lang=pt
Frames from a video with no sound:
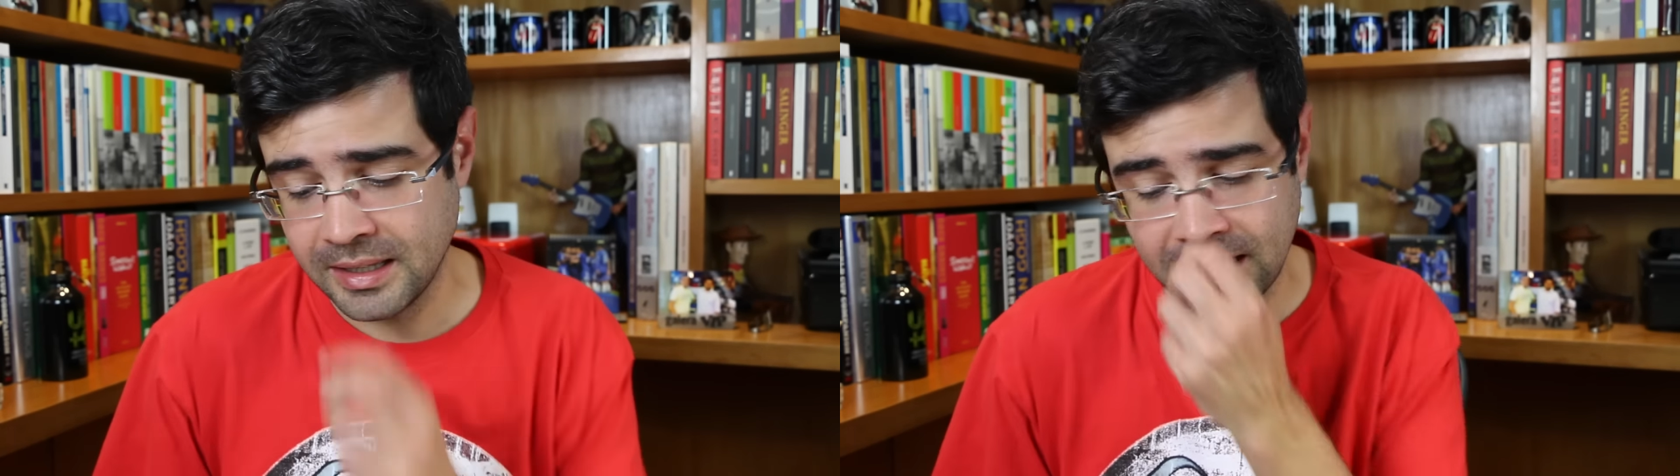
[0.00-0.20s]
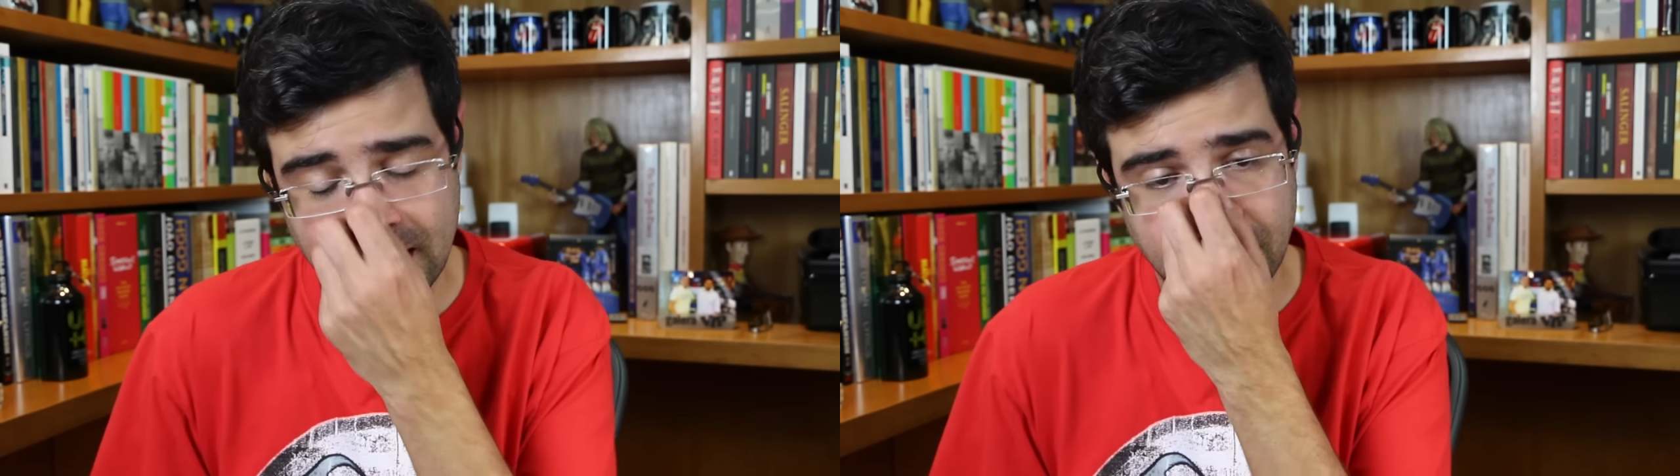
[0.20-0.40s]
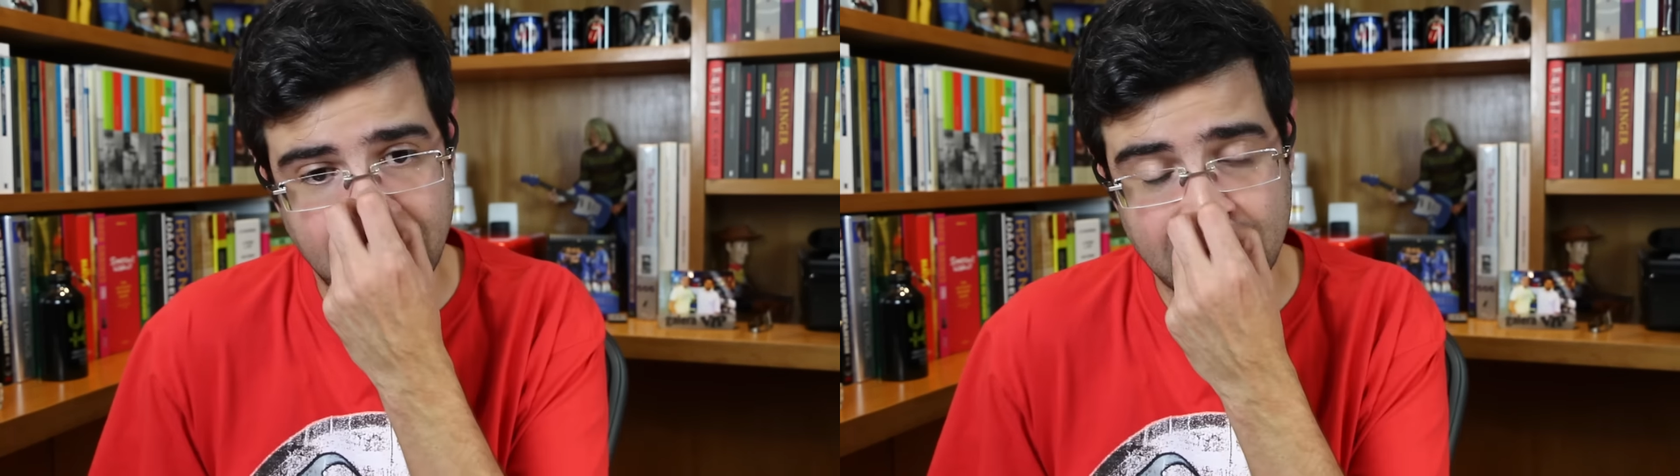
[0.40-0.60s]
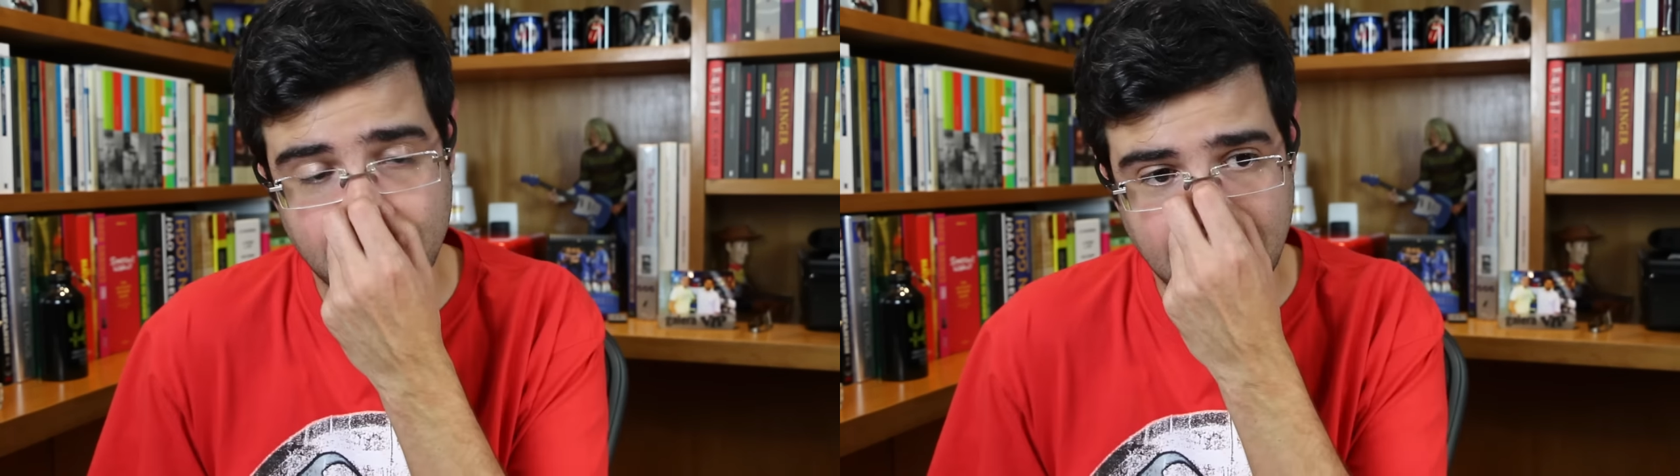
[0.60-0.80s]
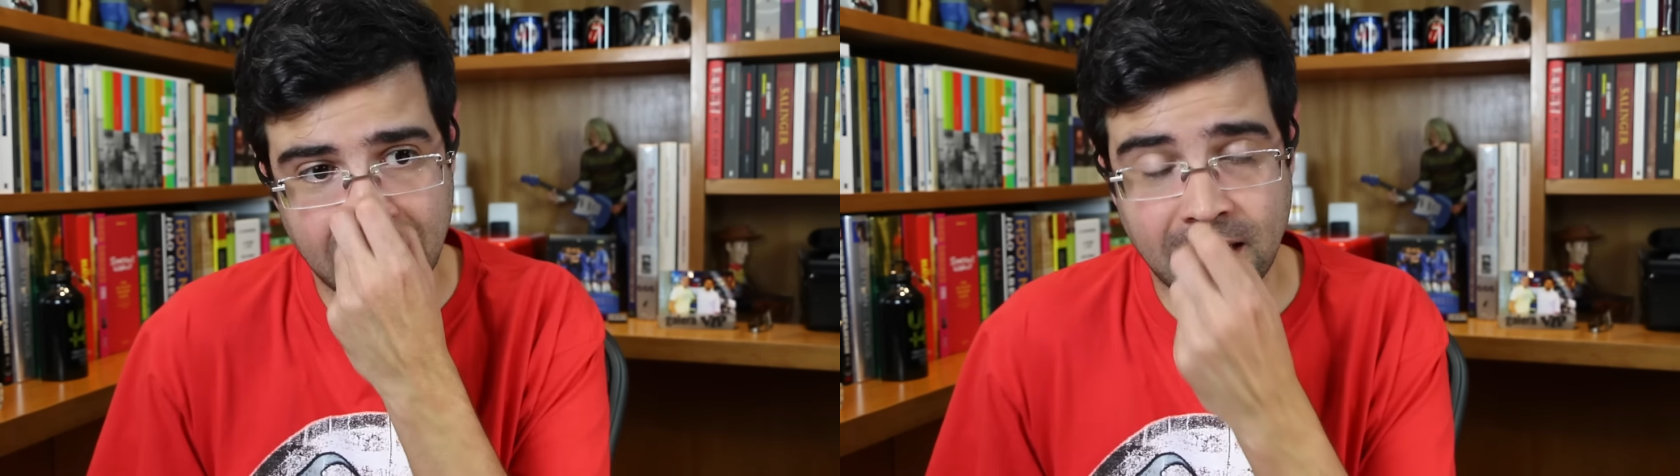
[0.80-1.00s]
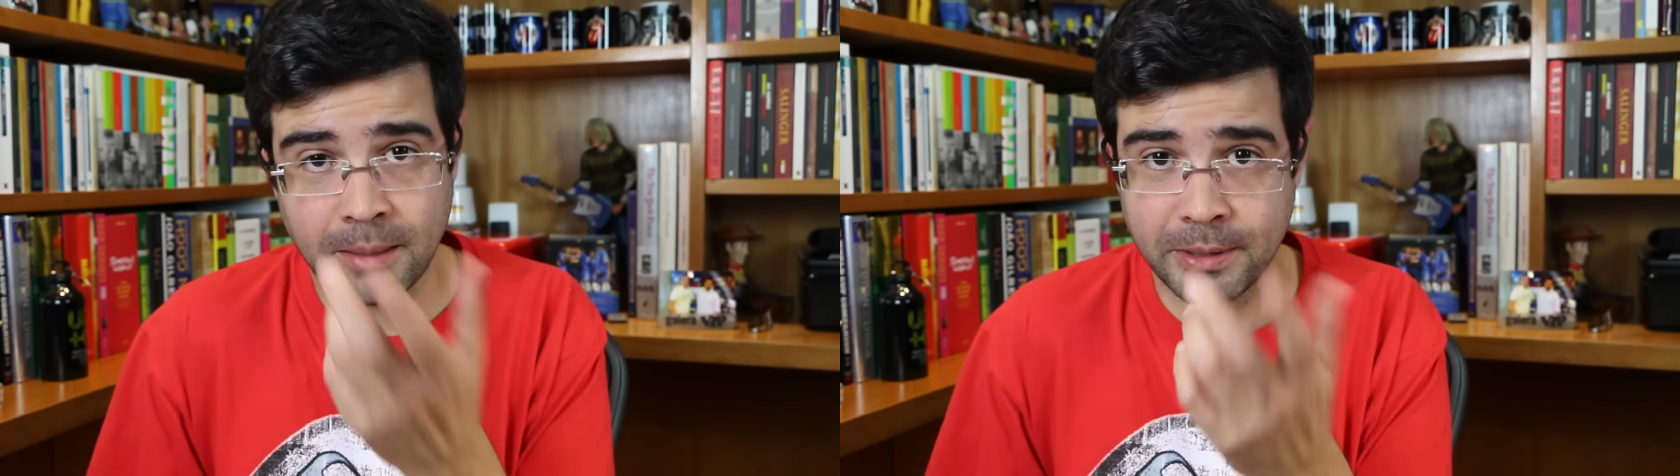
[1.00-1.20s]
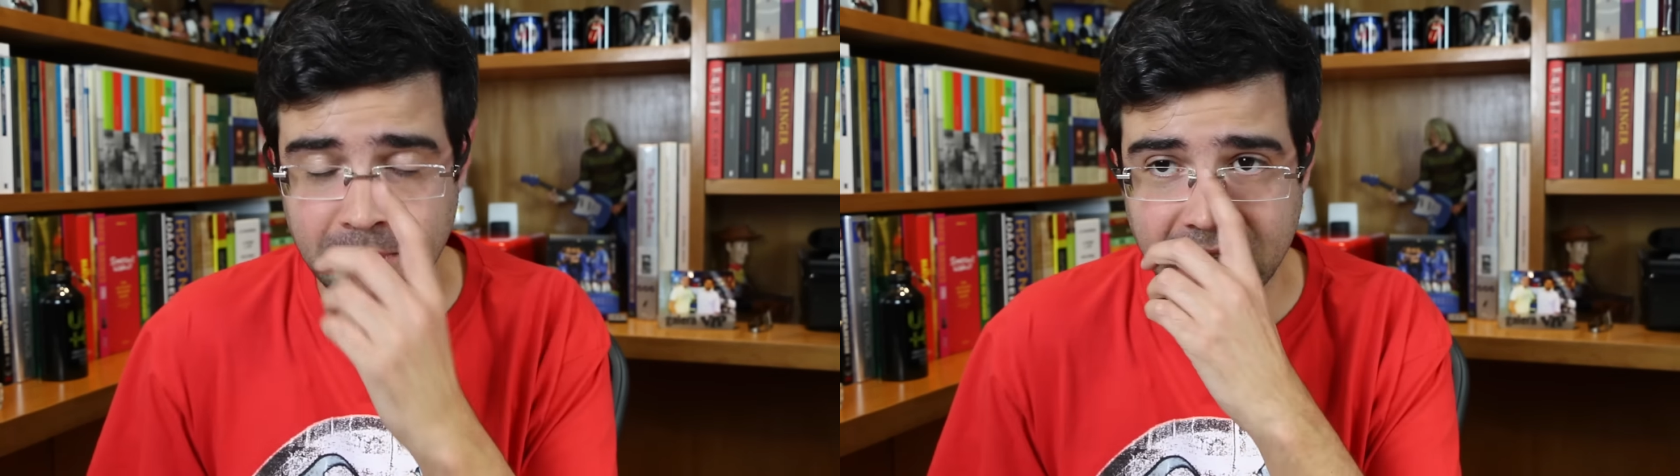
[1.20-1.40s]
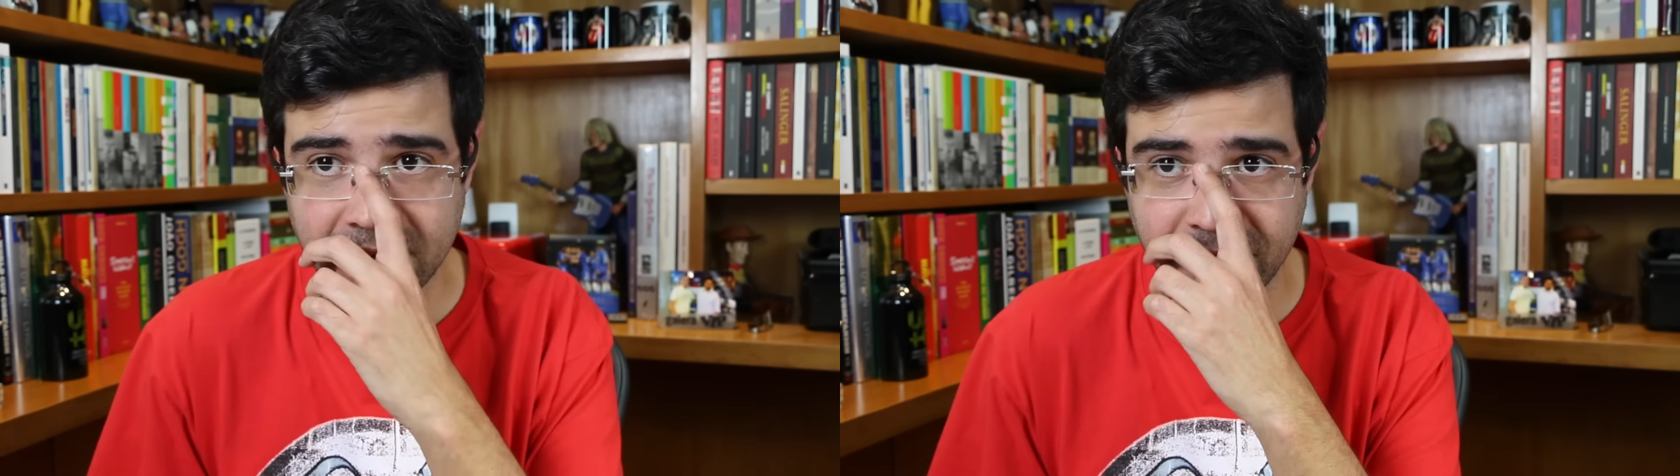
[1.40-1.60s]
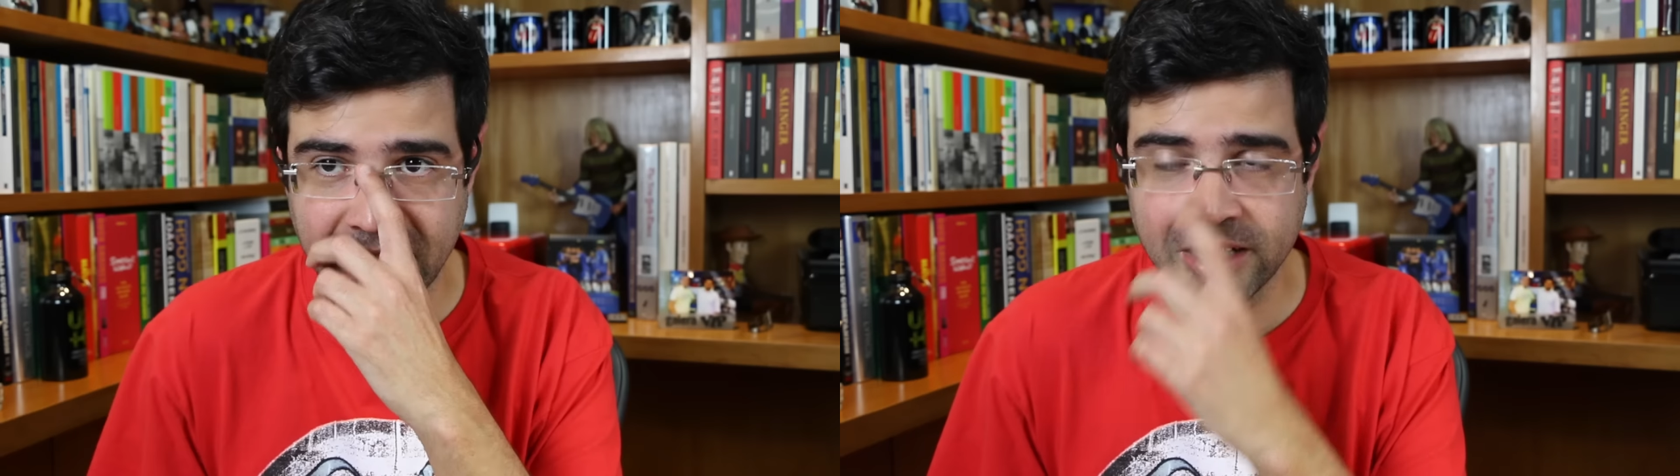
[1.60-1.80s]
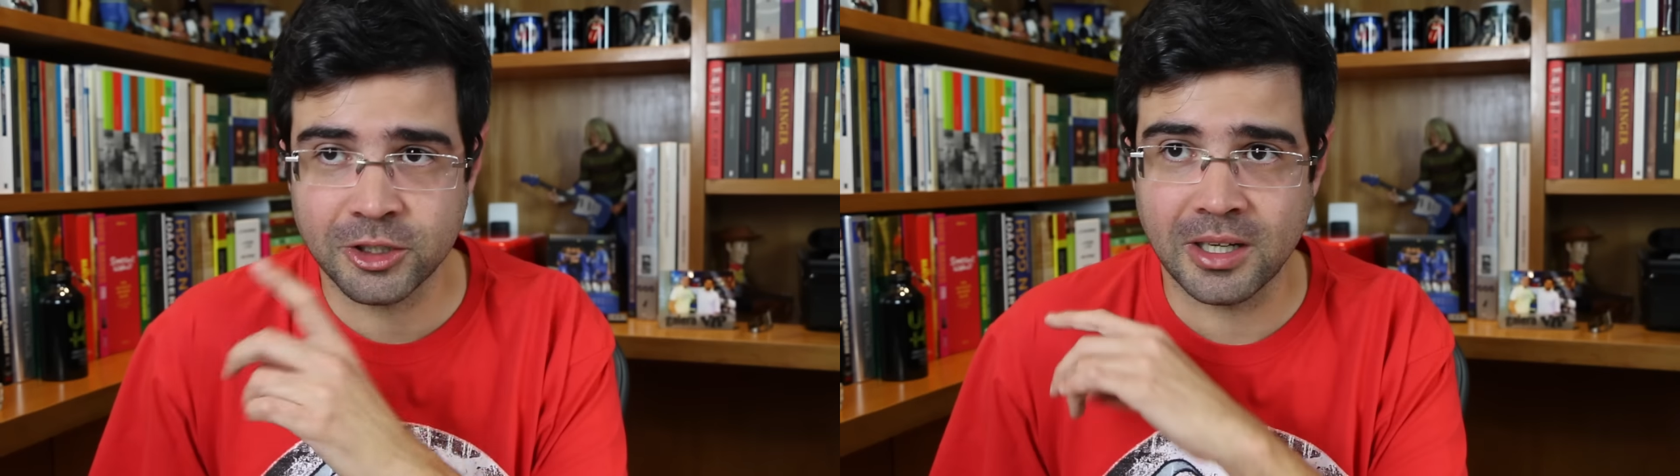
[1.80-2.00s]
que meio que é a primeira
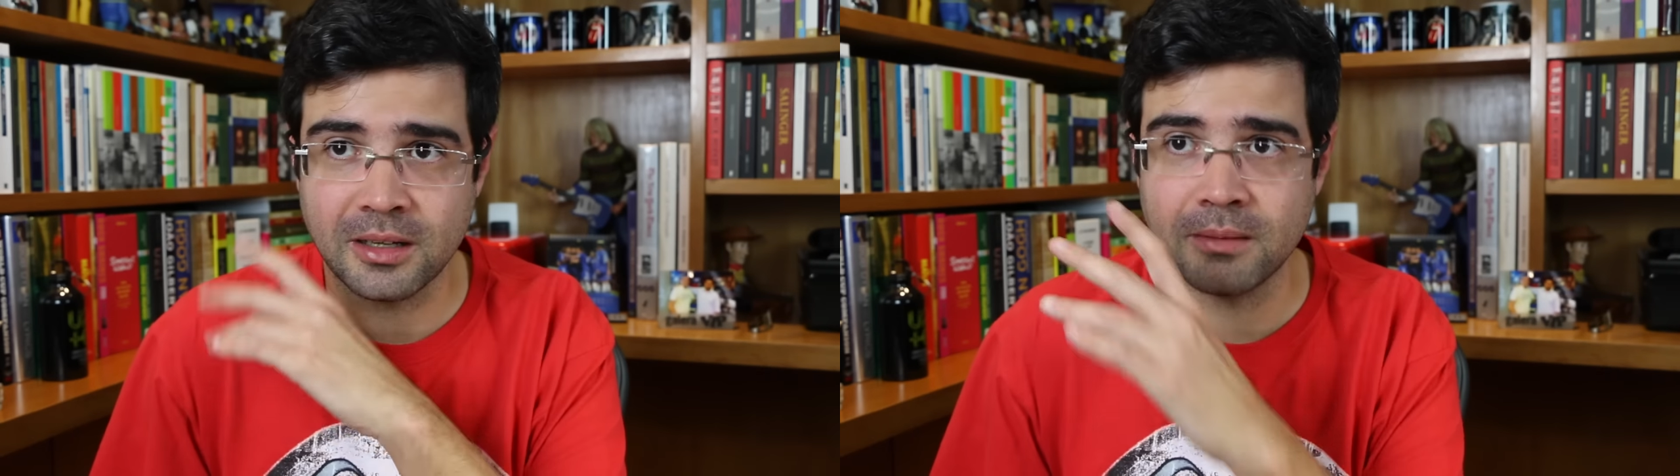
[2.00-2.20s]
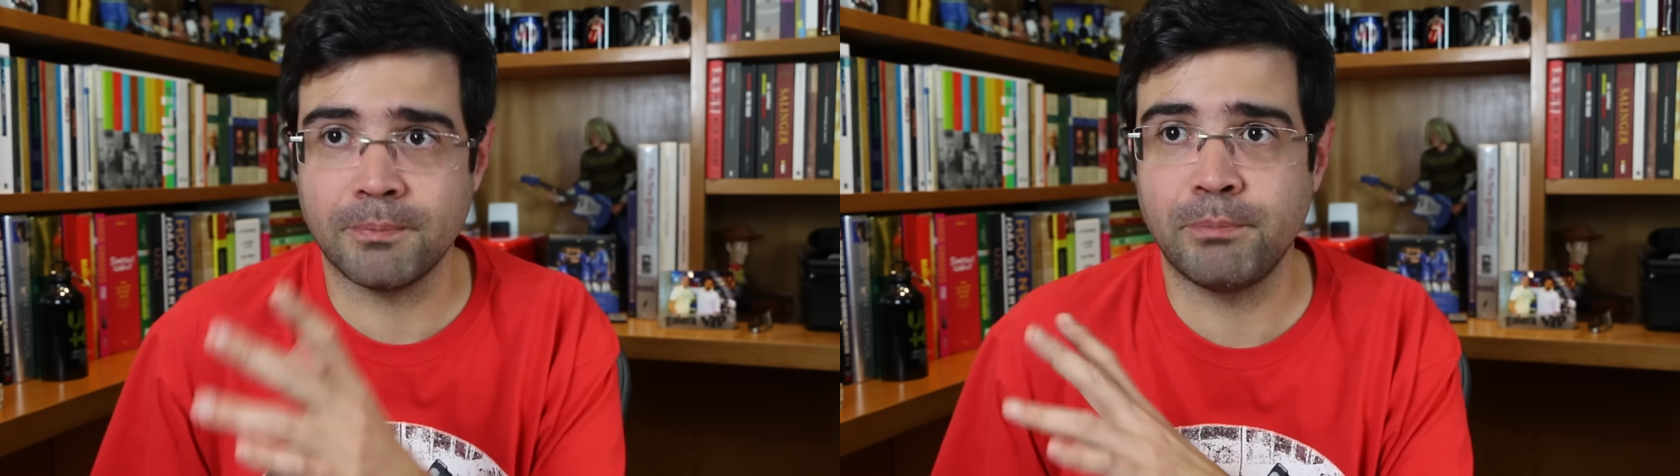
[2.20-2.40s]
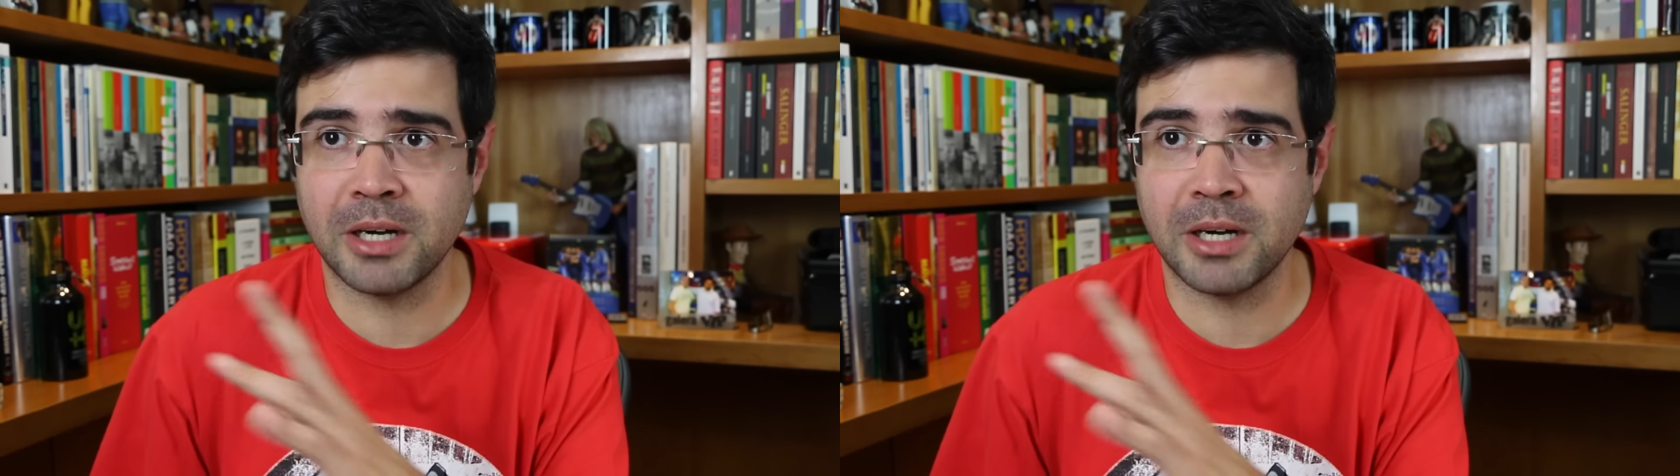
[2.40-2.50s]
faixa,